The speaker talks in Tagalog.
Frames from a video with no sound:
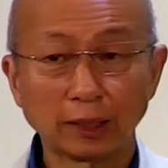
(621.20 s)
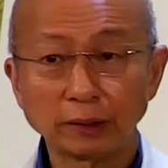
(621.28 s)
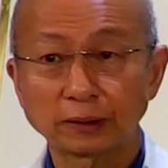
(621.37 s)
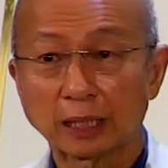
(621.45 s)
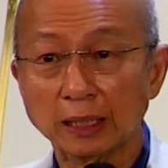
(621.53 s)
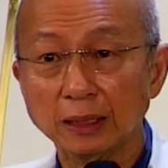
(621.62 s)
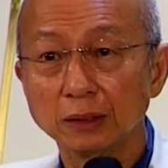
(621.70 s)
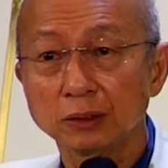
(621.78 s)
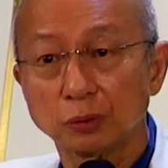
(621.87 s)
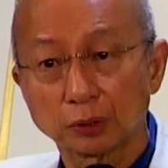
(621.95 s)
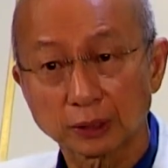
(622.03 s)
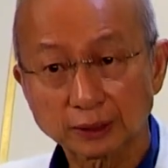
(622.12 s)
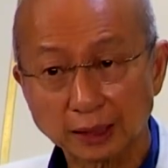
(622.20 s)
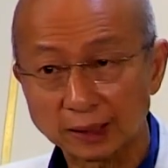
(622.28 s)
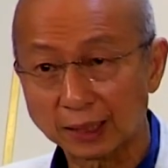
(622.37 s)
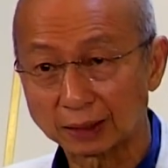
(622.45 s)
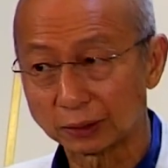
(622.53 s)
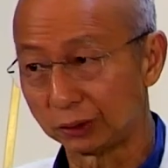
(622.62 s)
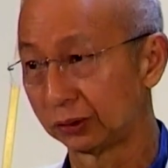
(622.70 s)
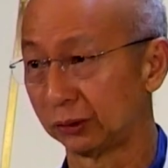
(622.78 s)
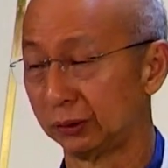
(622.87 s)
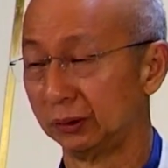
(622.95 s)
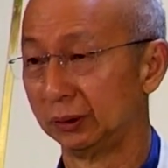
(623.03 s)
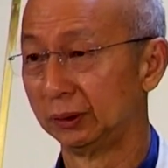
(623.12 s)
So, kung hindi mo kaya ang,
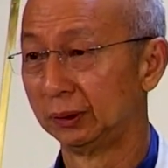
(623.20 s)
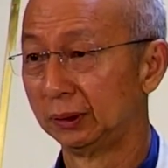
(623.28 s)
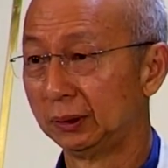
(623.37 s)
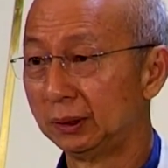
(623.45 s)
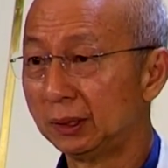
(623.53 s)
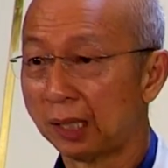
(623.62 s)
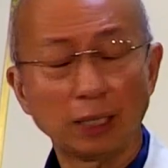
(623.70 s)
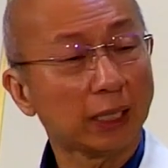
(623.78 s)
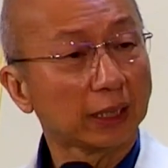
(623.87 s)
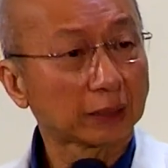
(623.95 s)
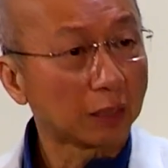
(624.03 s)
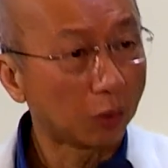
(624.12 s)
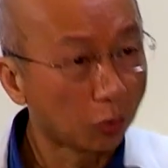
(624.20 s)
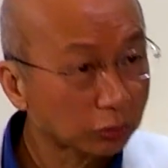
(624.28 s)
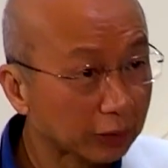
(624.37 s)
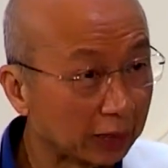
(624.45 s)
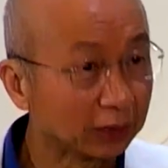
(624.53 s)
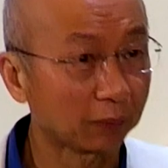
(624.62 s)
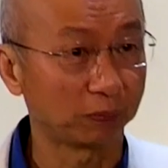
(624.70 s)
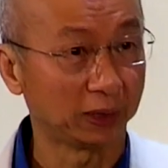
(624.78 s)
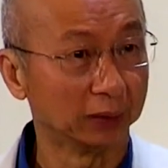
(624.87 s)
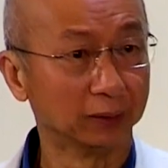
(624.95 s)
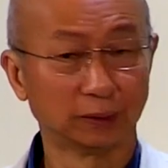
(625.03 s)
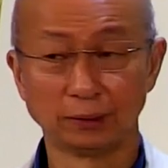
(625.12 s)
ang pagpipigil sa sarili,
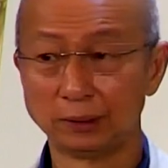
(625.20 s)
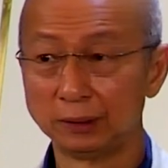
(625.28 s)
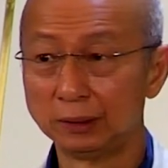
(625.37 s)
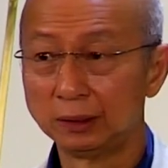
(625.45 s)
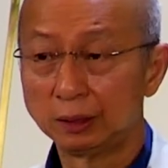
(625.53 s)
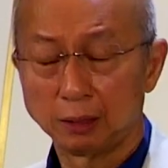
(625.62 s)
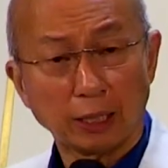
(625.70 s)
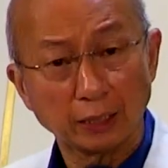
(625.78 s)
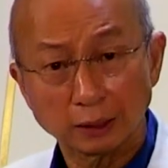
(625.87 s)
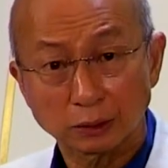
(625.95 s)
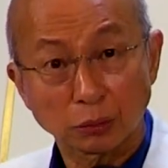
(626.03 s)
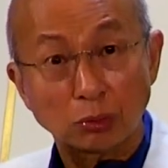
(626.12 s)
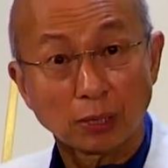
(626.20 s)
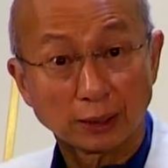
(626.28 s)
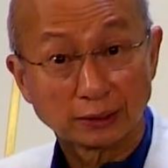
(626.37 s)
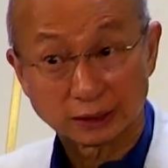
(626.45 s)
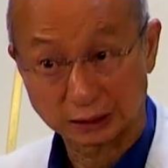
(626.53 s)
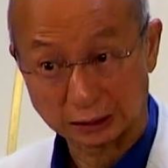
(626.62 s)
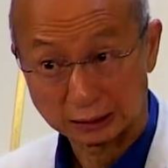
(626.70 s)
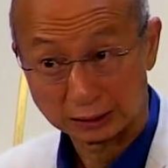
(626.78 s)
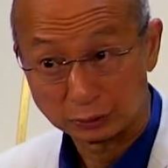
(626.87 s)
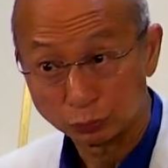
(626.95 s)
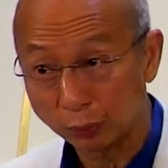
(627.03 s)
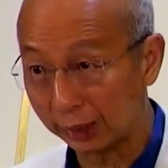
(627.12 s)
sinisira mo ang iyong sarili.
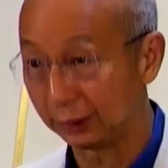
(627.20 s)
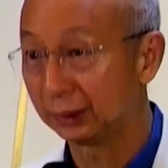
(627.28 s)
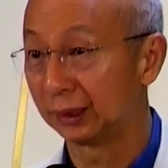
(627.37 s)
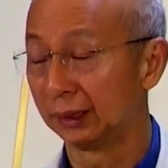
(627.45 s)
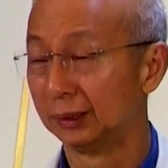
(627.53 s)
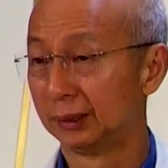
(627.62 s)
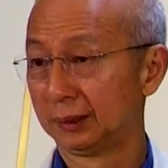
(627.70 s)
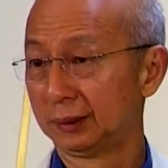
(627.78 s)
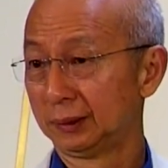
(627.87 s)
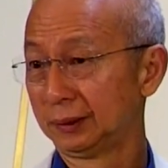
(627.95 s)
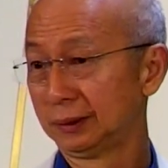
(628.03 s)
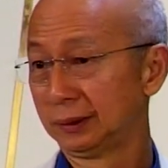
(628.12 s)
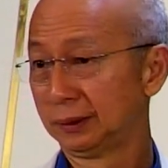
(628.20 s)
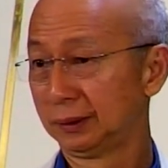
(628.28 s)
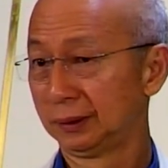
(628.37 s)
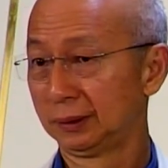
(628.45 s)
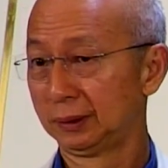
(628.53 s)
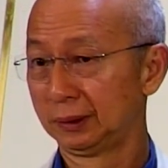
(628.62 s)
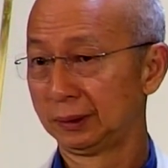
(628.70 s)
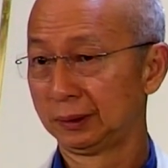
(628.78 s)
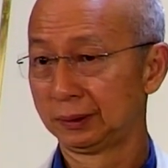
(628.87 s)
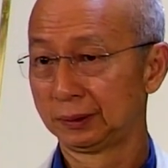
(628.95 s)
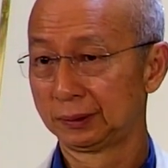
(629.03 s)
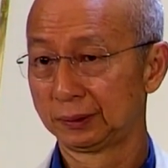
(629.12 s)
So, sa lungsod,
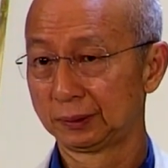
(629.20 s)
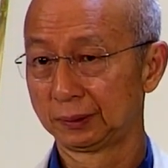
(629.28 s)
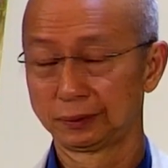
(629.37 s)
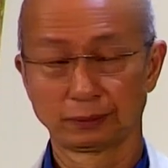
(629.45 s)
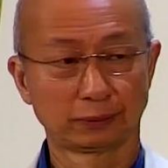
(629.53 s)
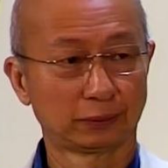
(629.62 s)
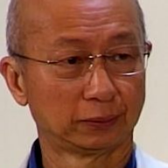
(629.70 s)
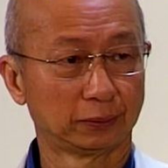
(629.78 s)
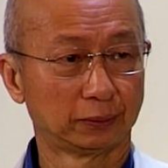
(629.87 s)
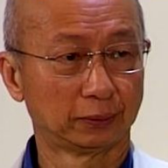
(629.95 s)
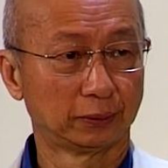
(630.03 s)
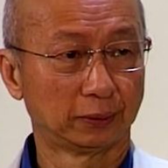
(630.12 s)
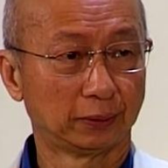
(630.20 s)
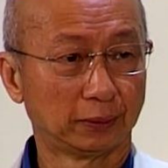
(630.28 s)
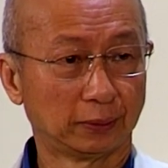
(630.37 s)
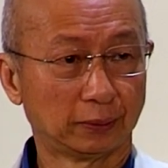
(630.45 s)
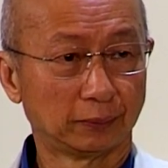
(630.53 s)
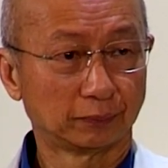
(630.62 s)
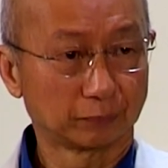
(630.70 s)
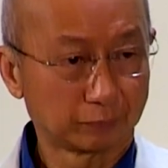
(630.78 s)
sa iyong pamilya,